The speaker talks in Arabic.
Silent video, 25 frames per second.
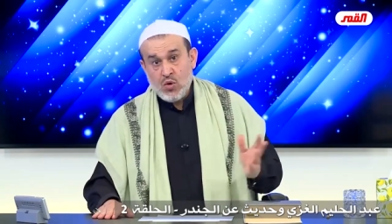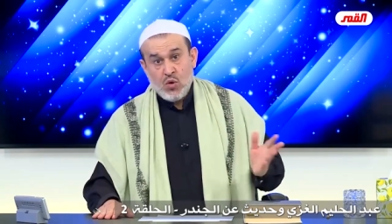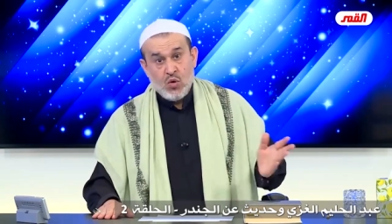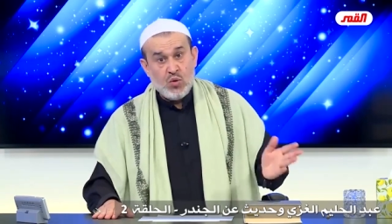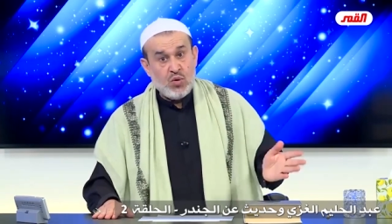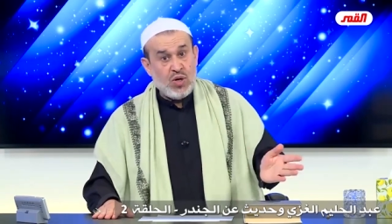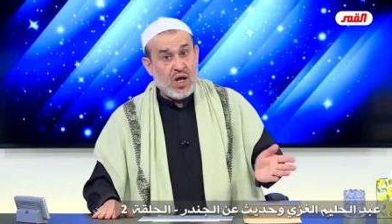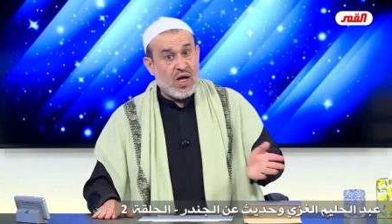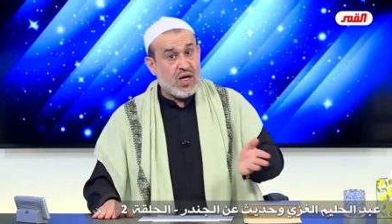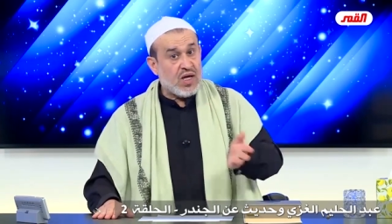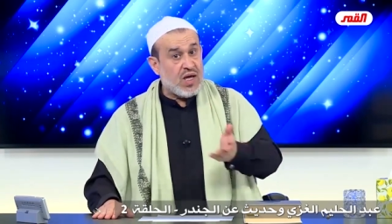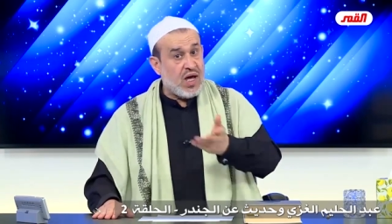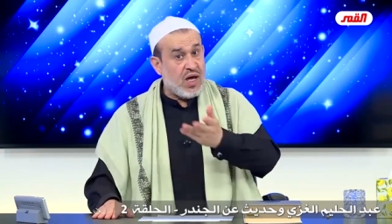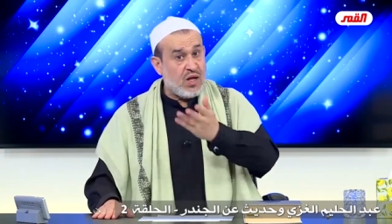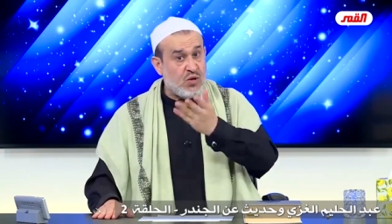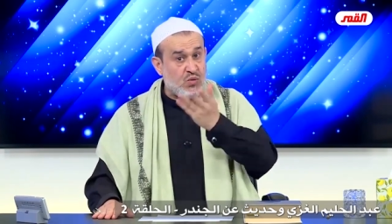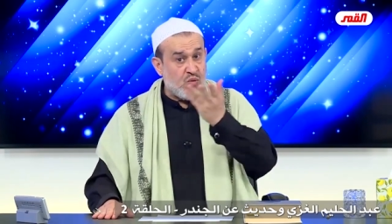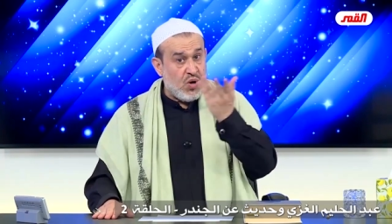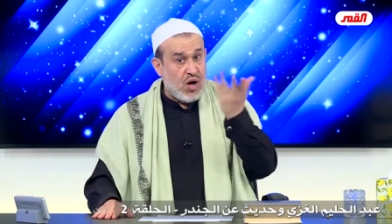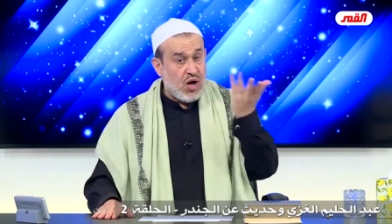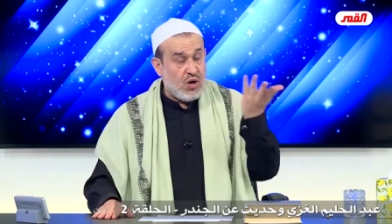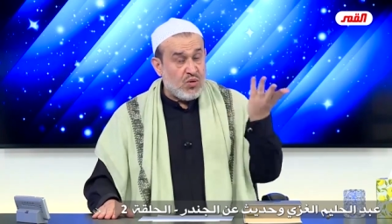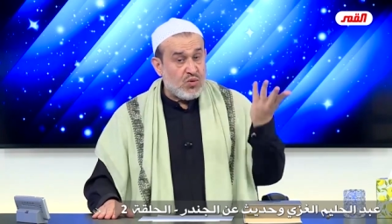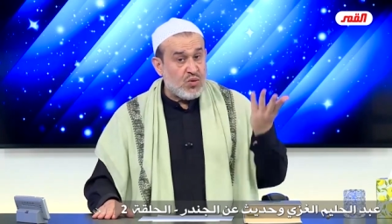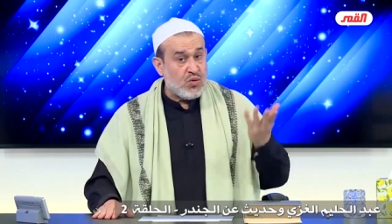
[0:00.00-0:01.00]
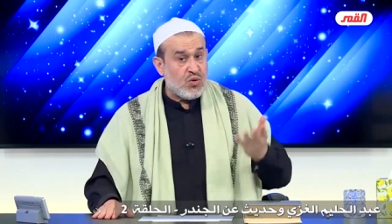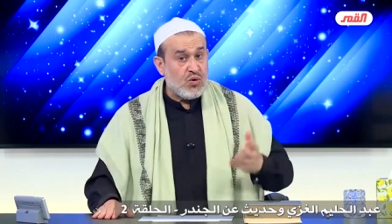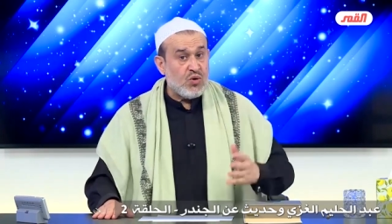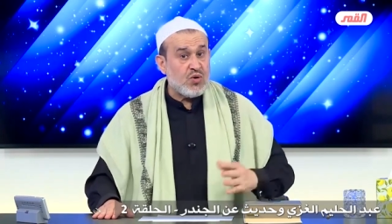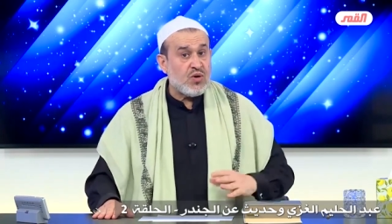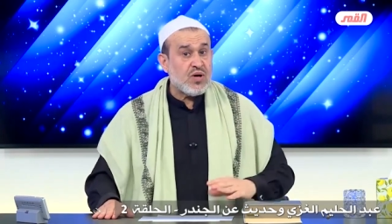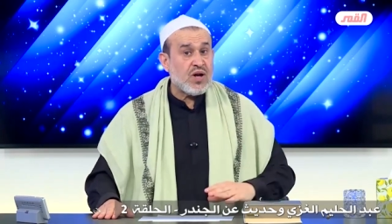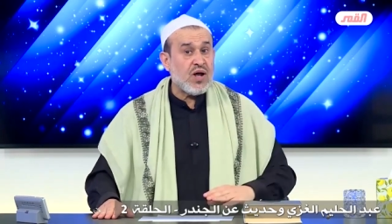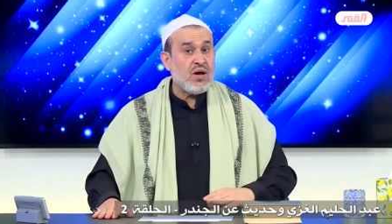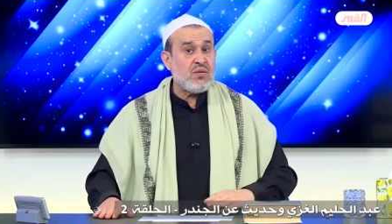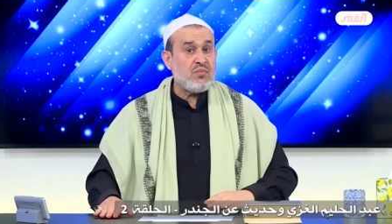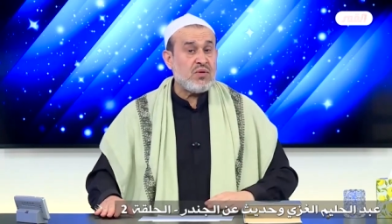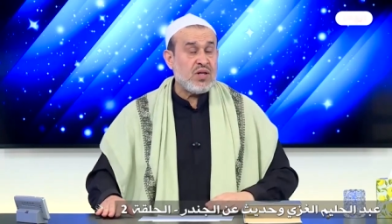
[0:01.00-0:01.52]
هناك أنواع
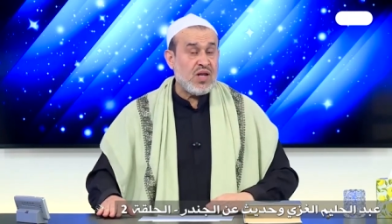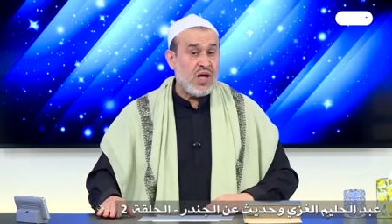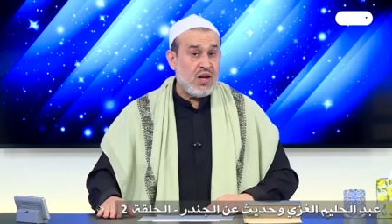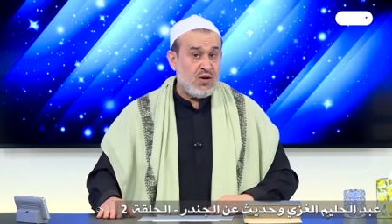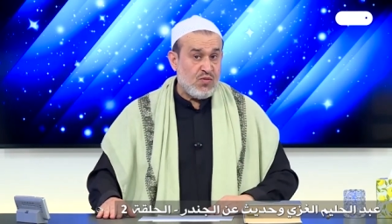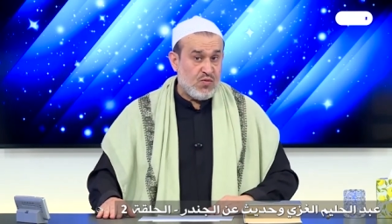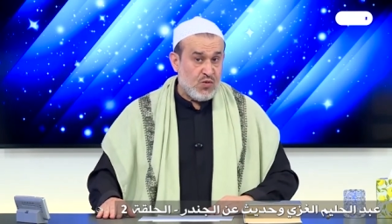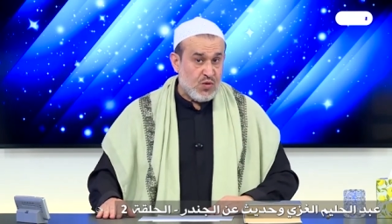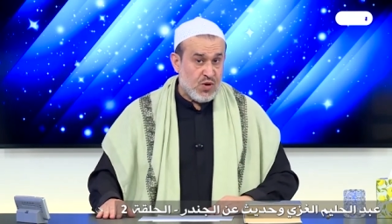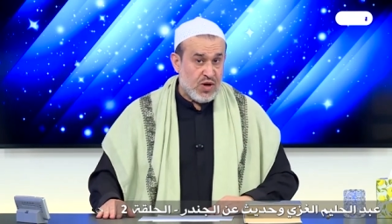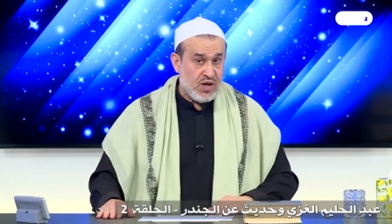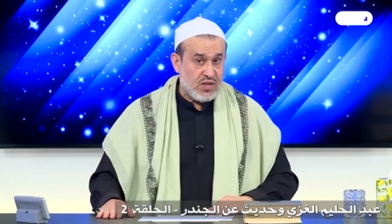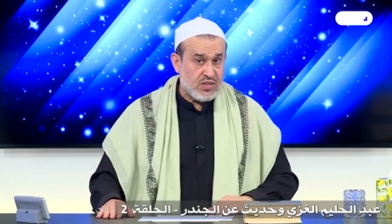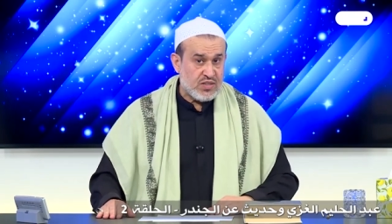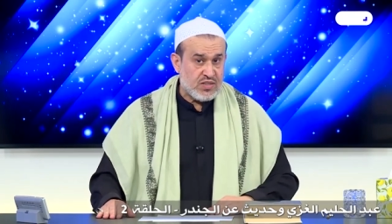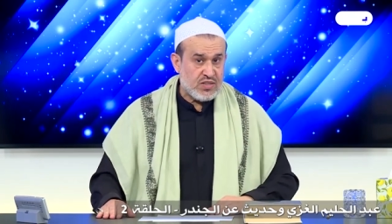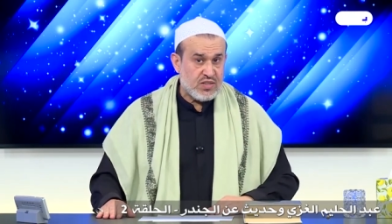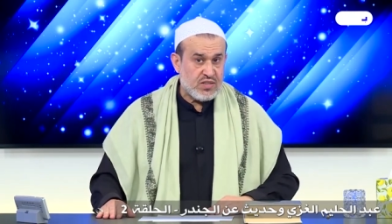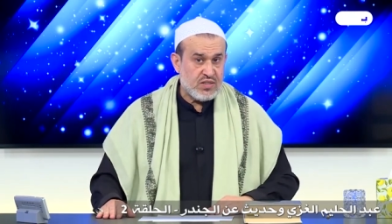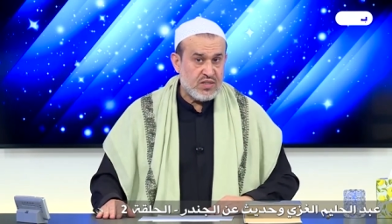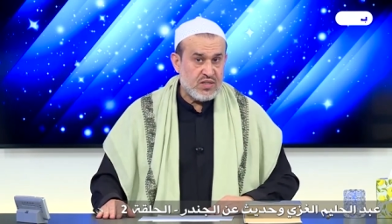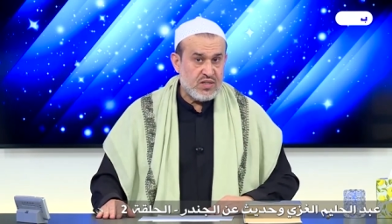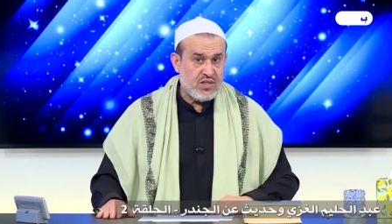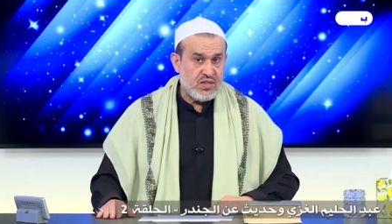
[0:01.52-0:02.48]
أخرى من الفرص